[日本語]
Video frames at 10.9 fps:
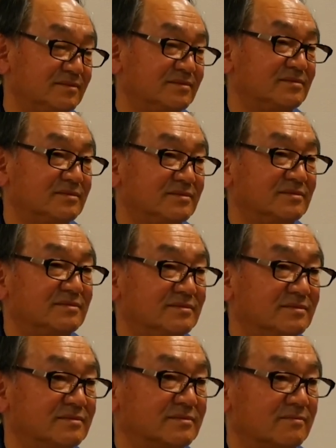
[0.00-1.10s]
結構若い
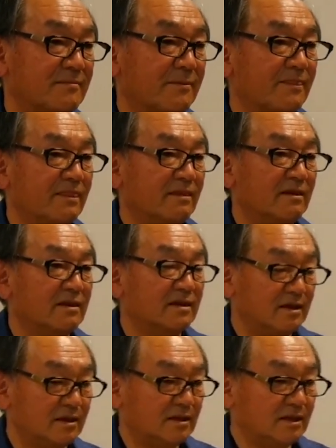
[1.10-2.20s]
方々が多いんですか、
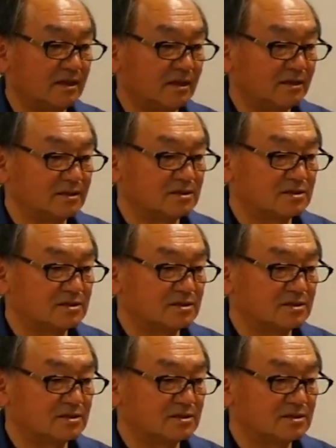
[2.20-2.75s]
管理職メンバーっていうの